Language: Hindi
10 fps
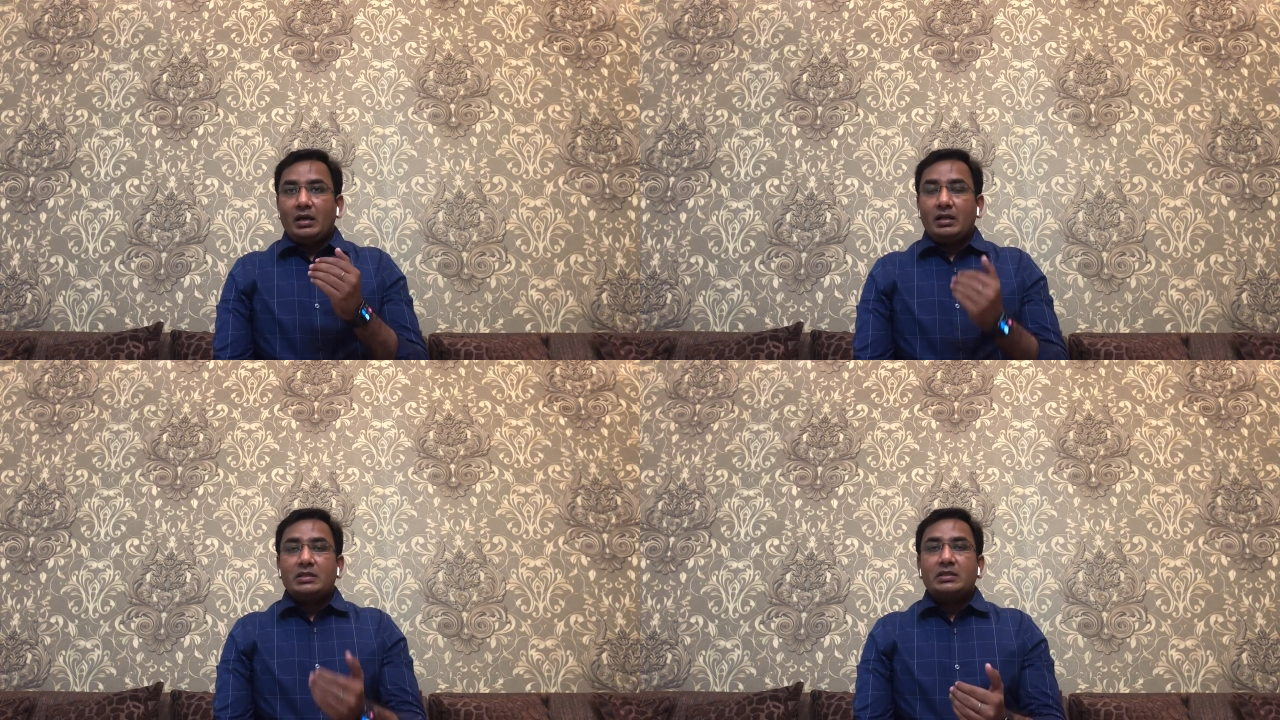
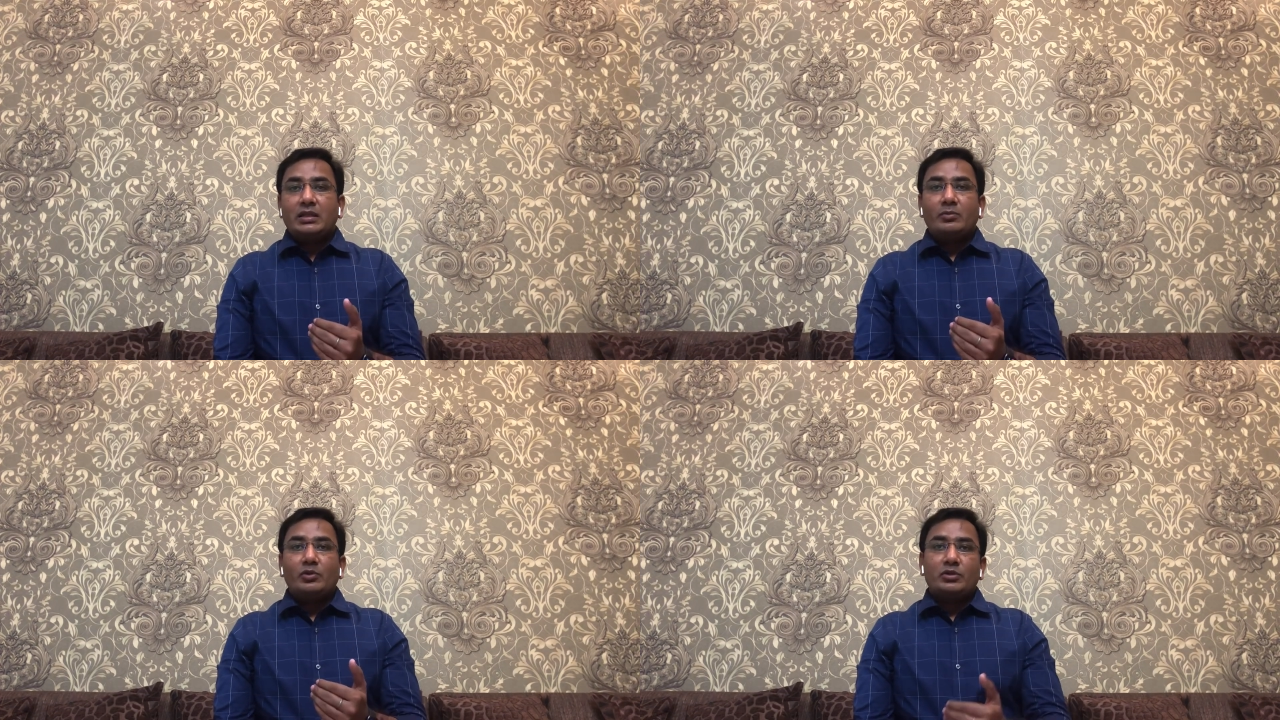कल से
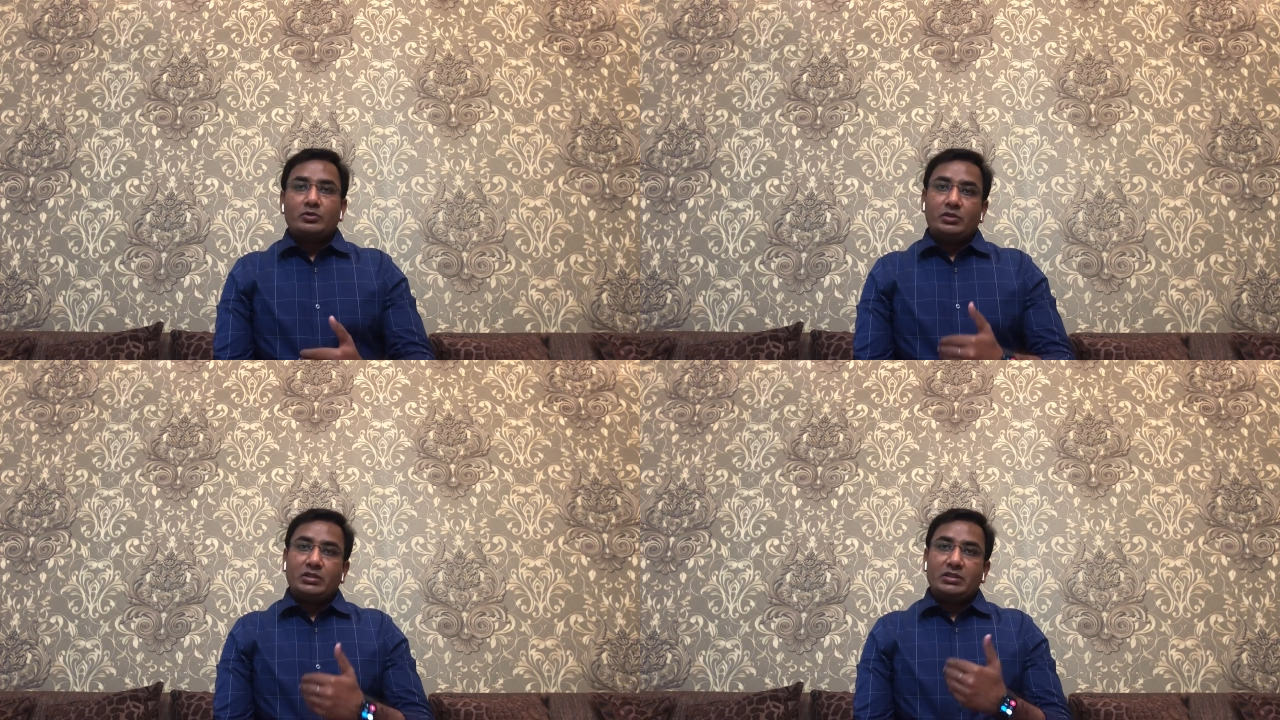हम लोग
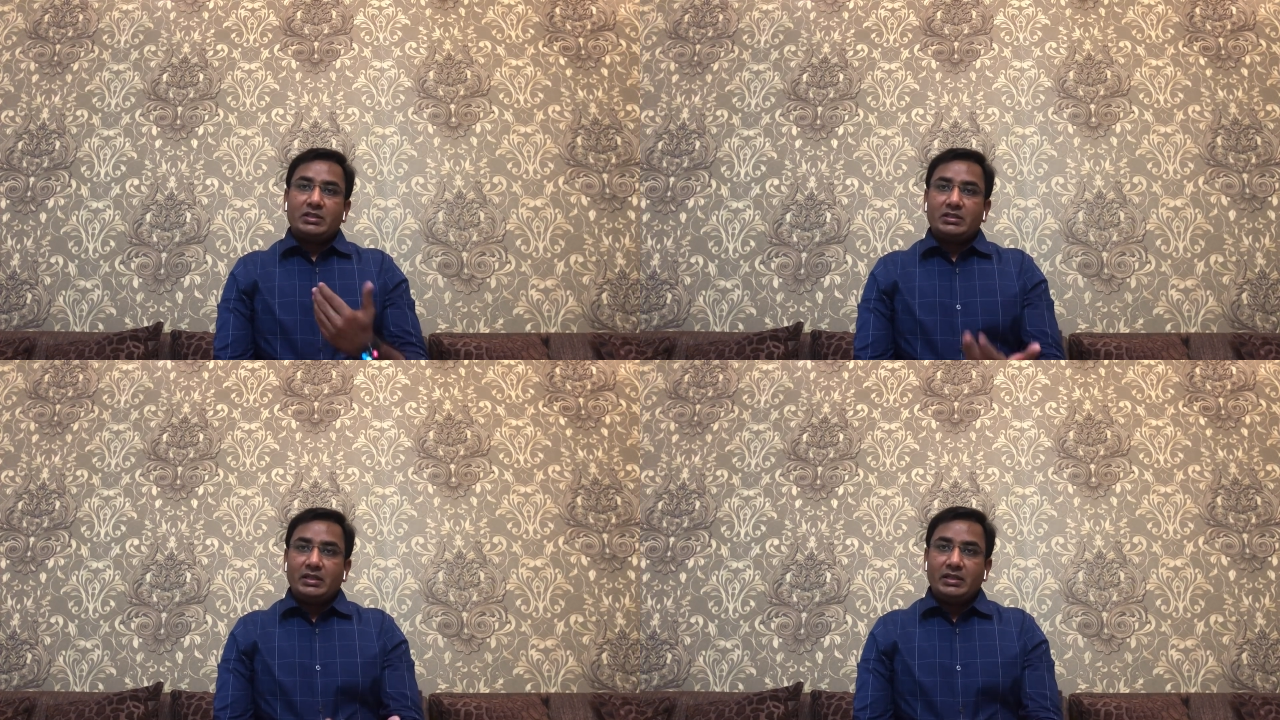इसको
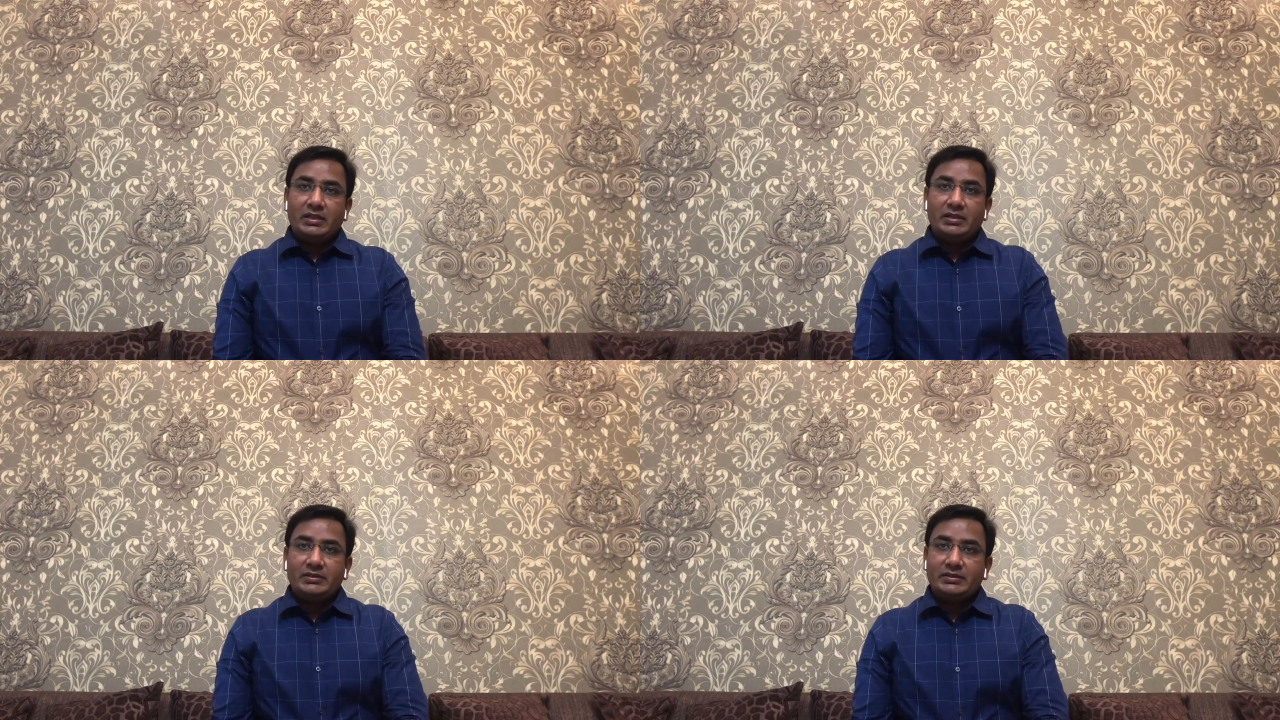डिस्कस करेंगे
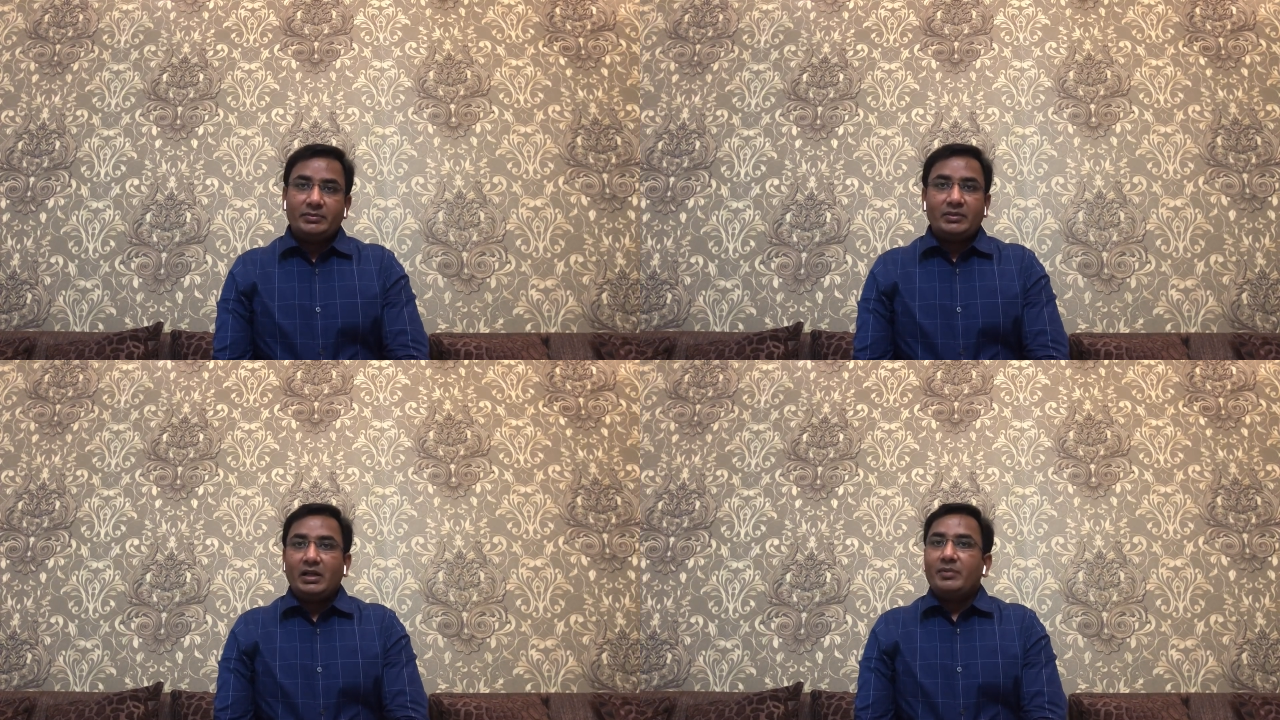
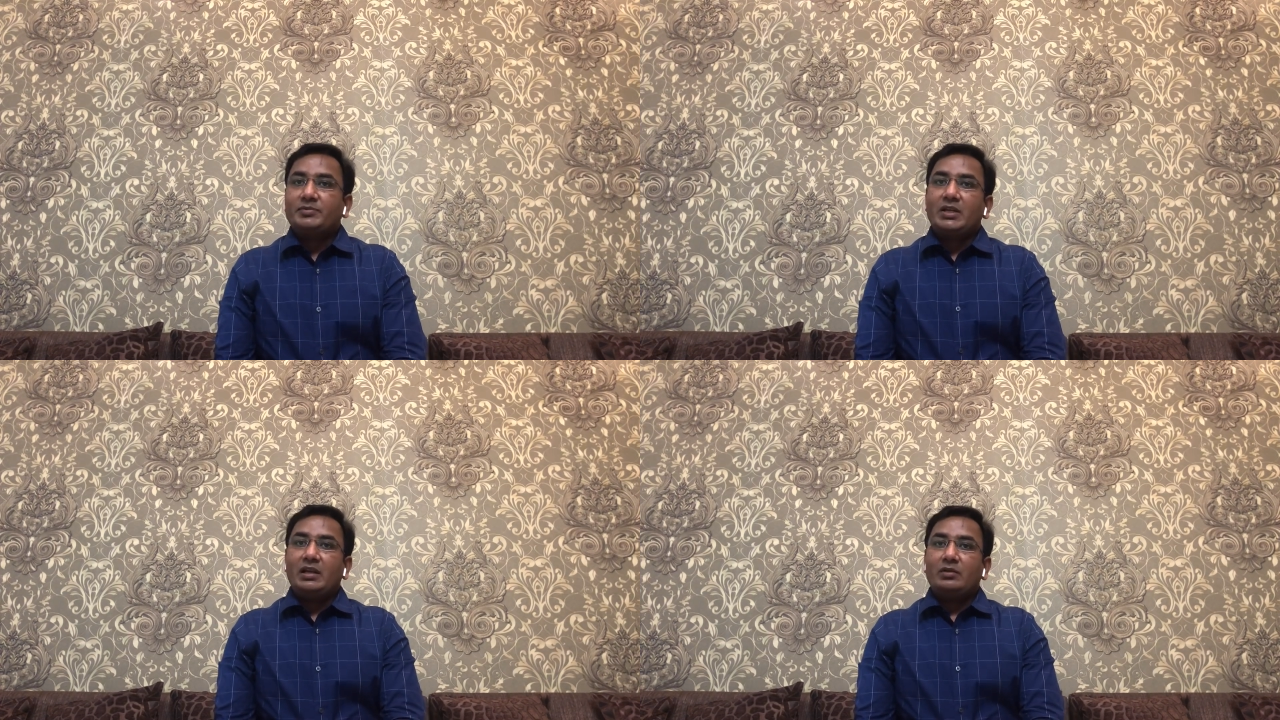तब तक आप
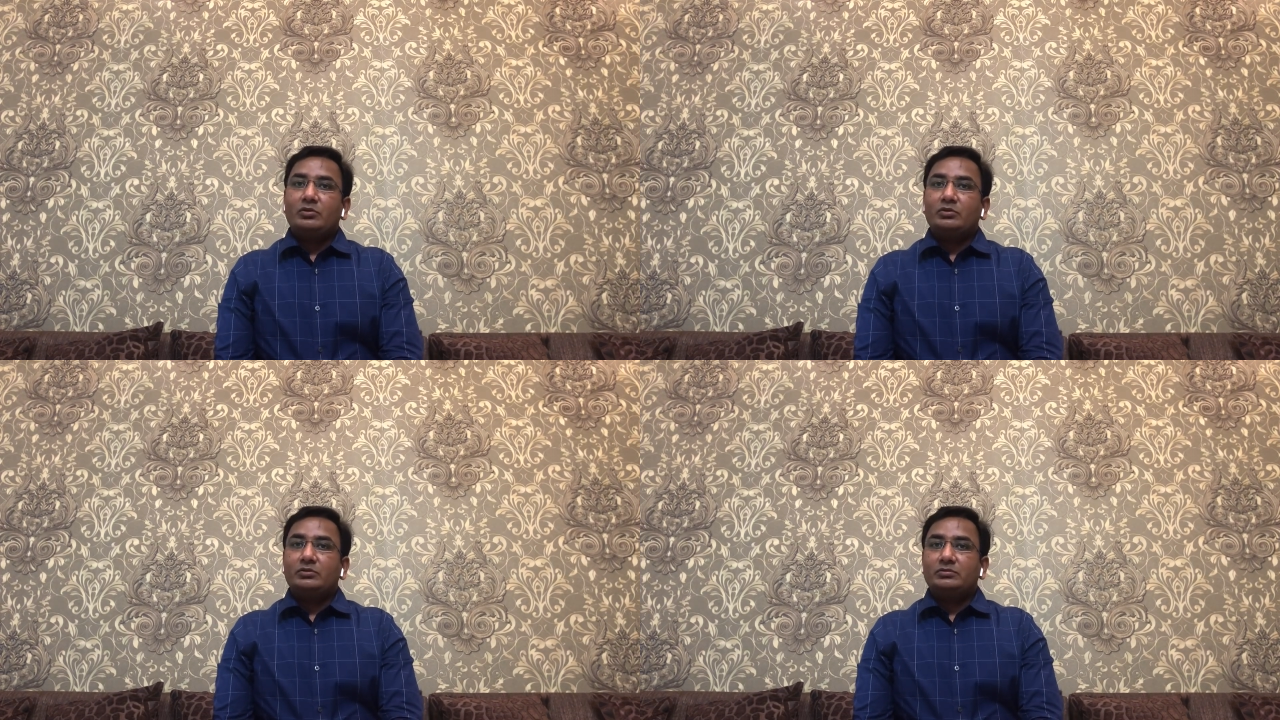चैनल को